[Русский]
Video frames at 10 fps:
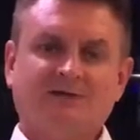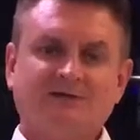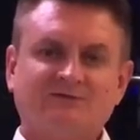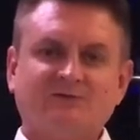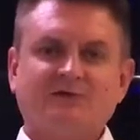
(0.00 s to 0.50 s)

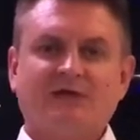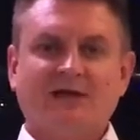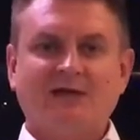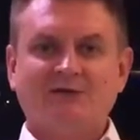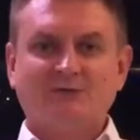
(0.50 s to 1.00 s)
Здравствуйте,
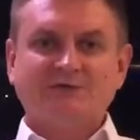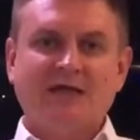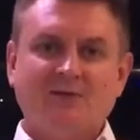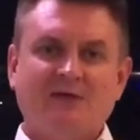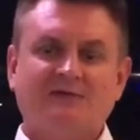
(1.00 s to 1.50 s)
дорогие
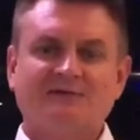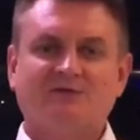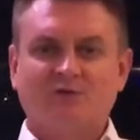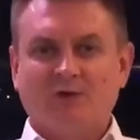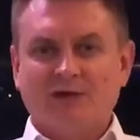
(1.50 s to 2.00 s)
друзья! Меня
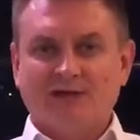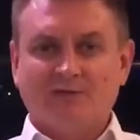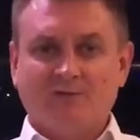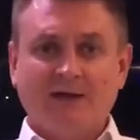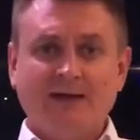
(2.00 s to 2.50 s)
зовут
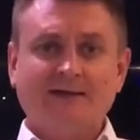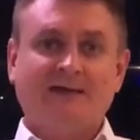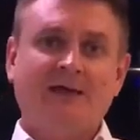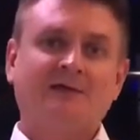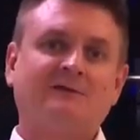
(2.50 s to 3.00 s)
Ульянов
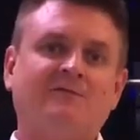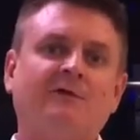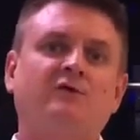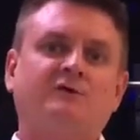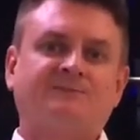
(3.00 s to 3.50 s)
Олег, и это
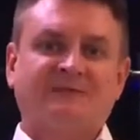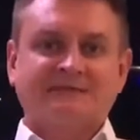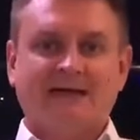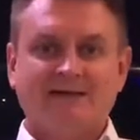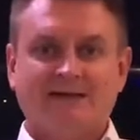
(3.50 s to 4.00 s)
видео
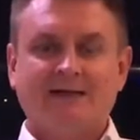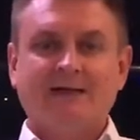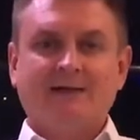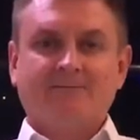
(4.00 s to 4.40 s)
специально